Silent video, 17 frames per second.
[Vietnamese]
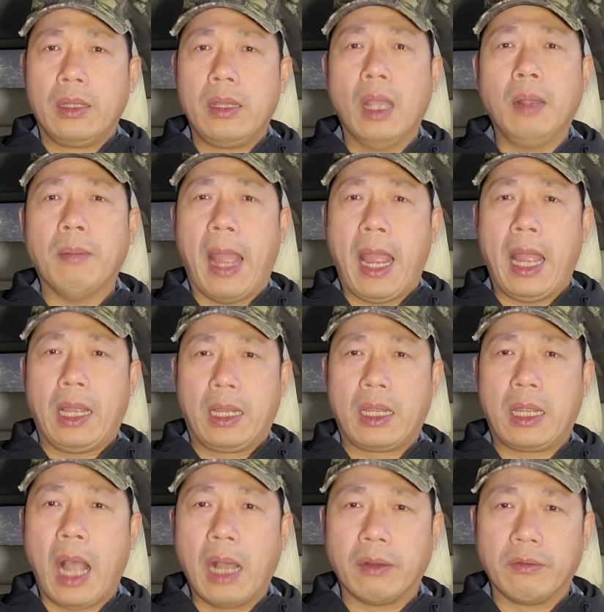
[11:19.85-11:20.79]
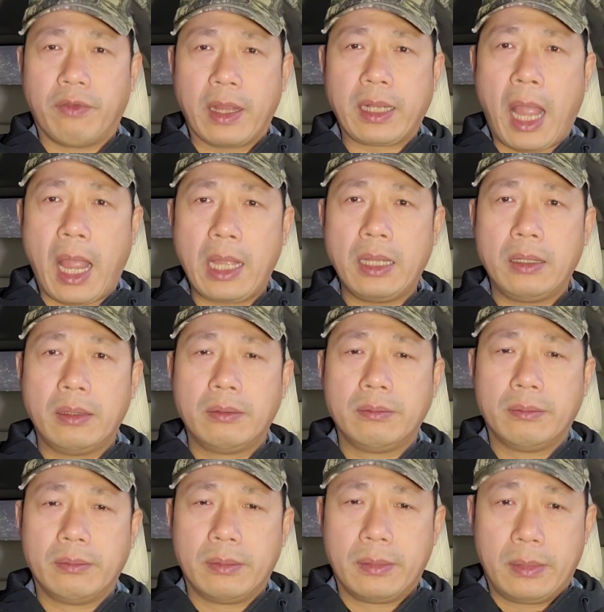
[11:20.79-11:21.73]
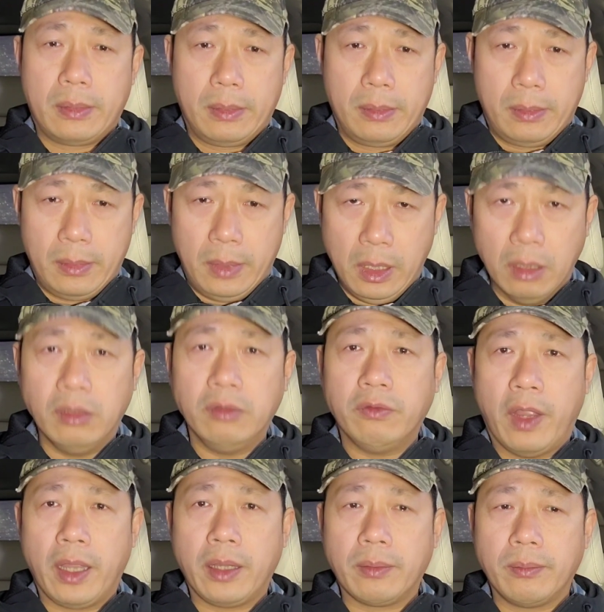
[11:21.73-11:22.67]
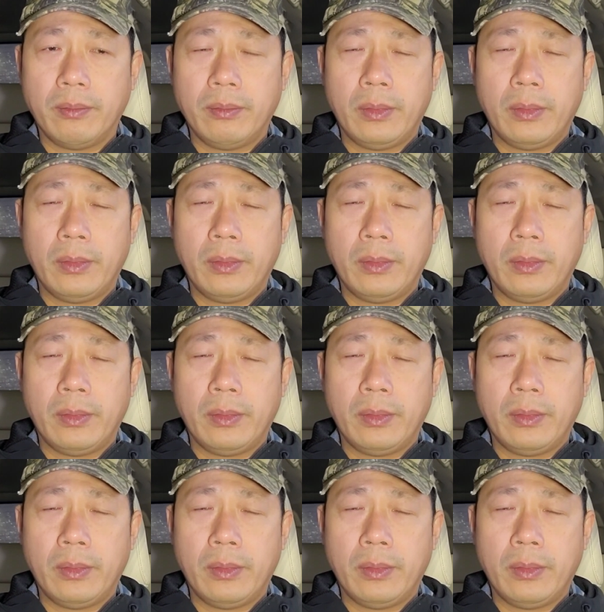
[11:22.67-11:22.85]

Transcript: Nhưng mà cần phải thắng lưỡng viện.